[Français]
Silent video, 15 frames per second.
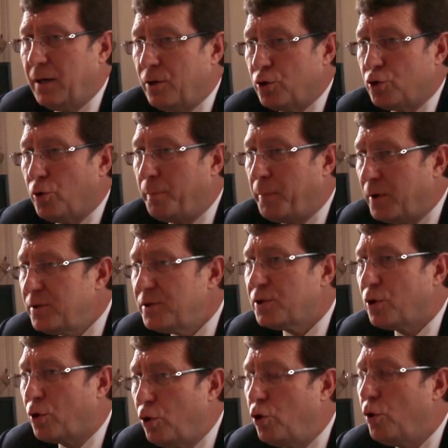Euh, je
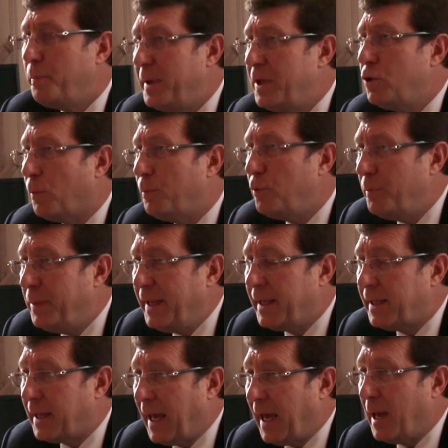pense que l'opinion
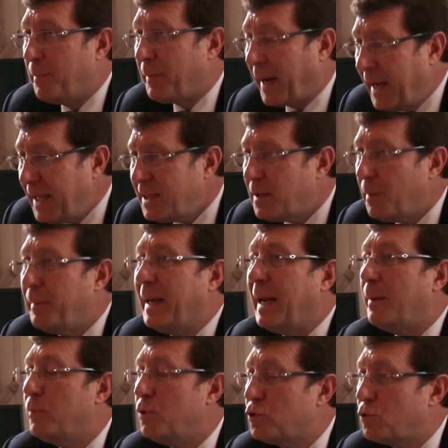publique est prête, mais
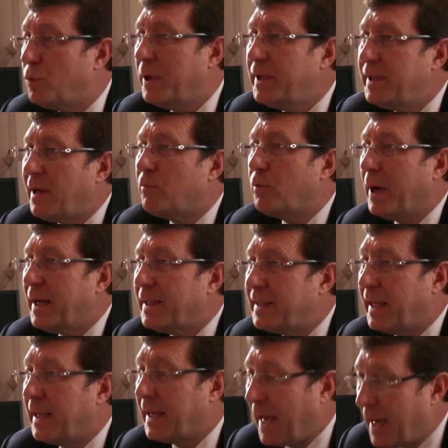elle a besoin d'avoir
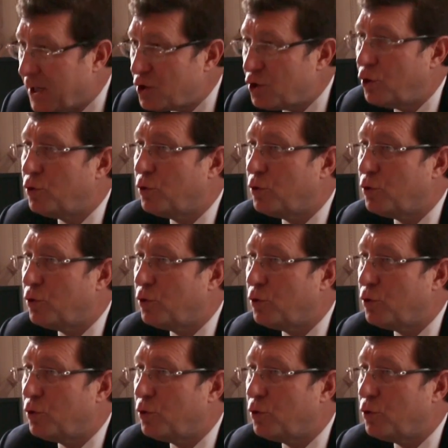des gages